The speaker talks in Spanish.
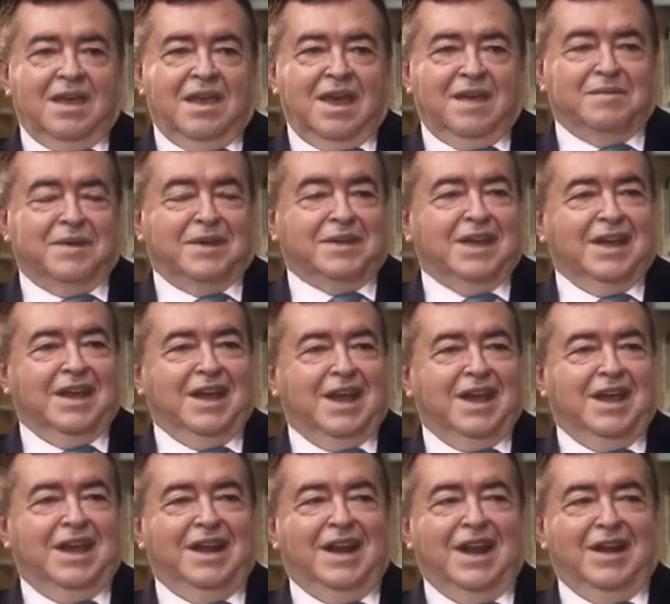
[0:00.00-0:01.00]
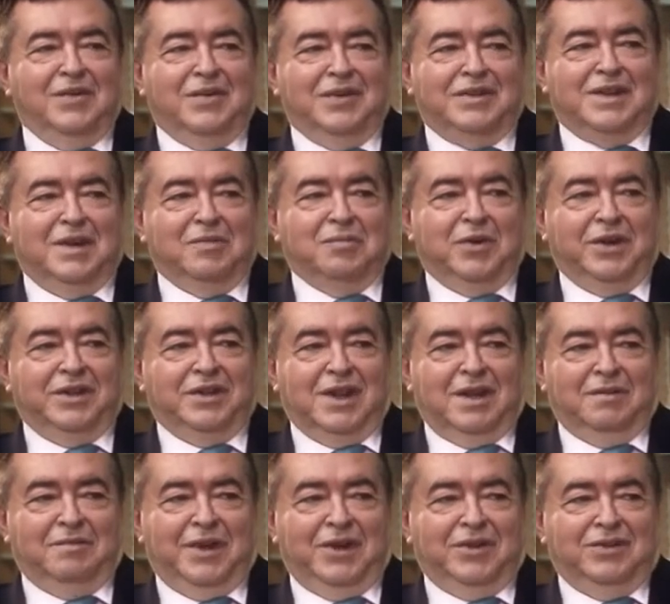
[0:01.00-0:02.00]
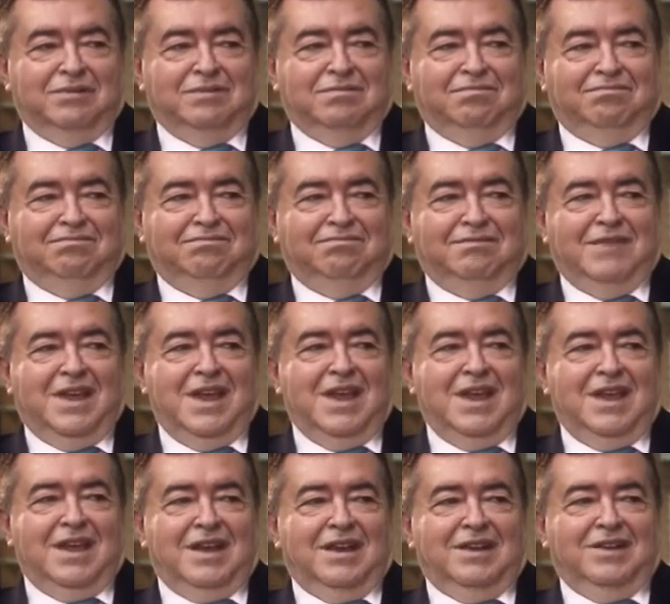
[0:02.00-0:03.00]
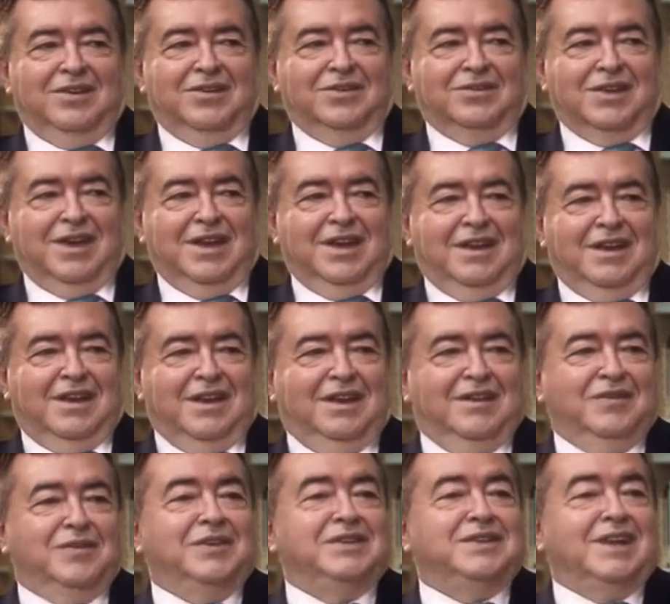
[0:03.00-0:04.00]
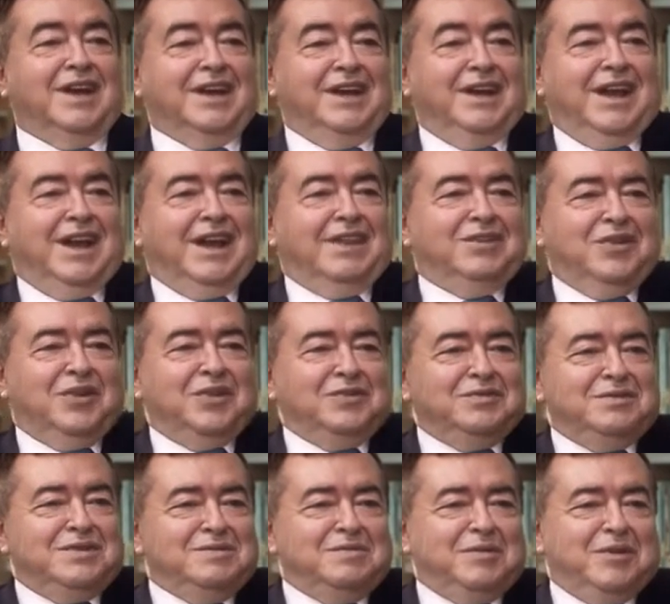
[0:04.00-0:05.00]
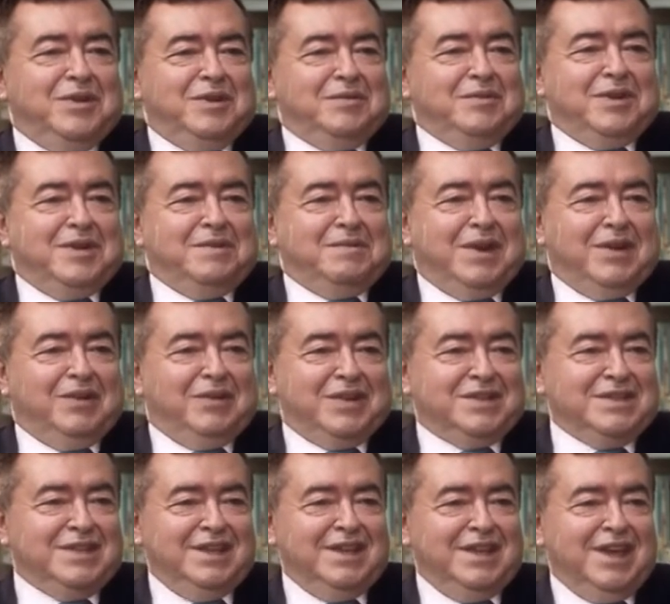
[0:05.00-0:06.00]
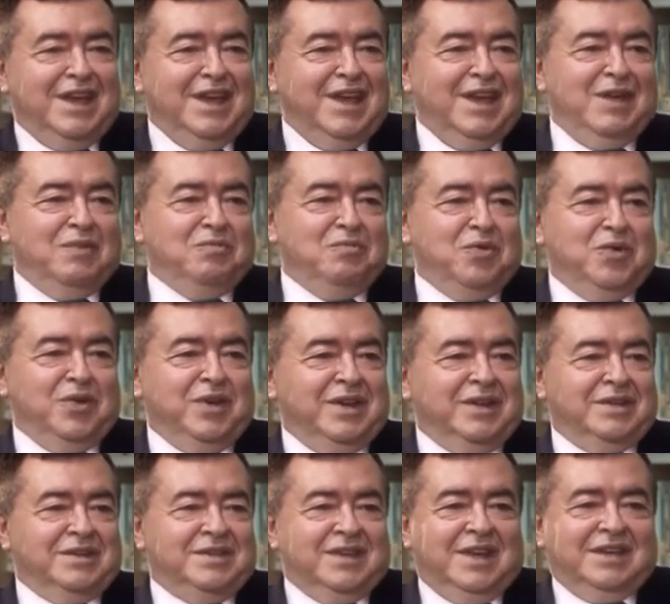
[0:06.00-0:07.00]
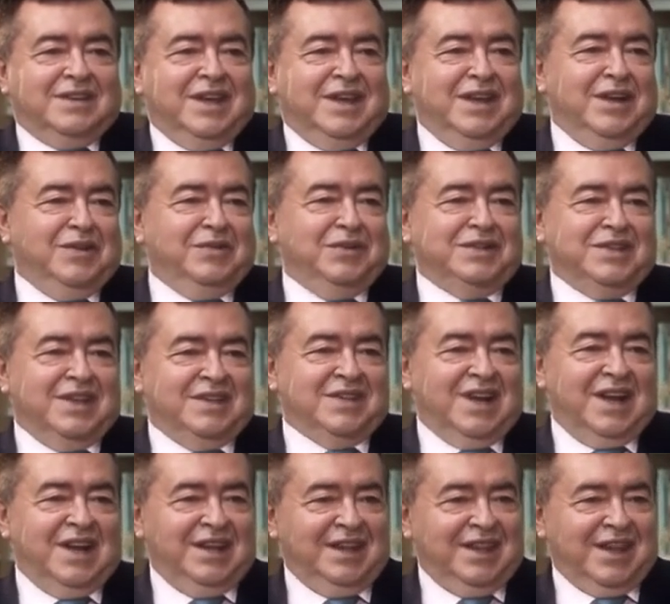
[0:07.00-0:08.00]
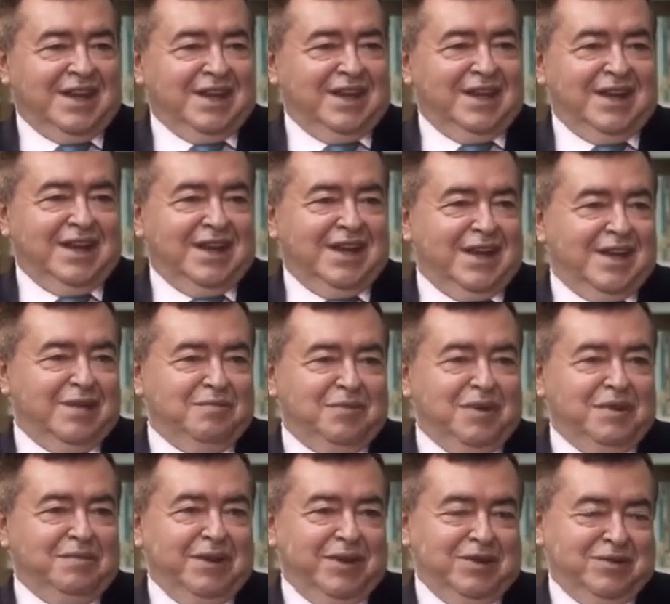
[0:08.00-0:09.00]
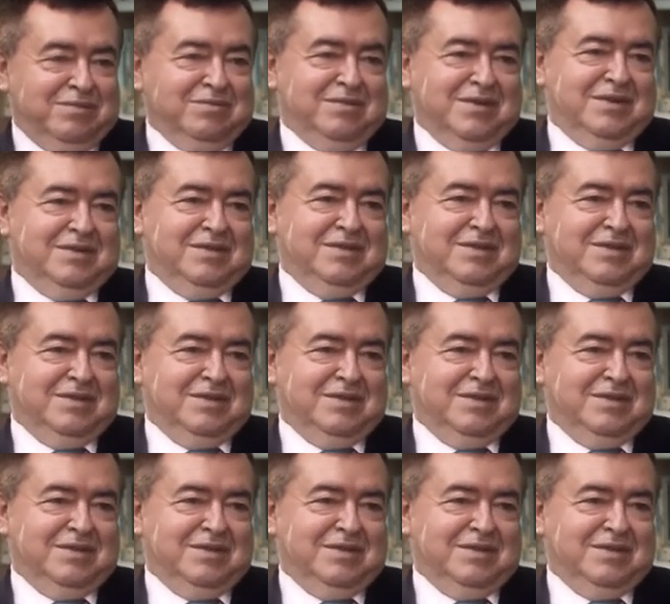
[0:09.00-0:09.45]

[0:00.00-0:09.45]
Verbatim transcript: Y además que era, era nuestra puerta, al menos los que nuestra generación, si podemos llamarlo así, pues es que era nuestra salida. Era, primero,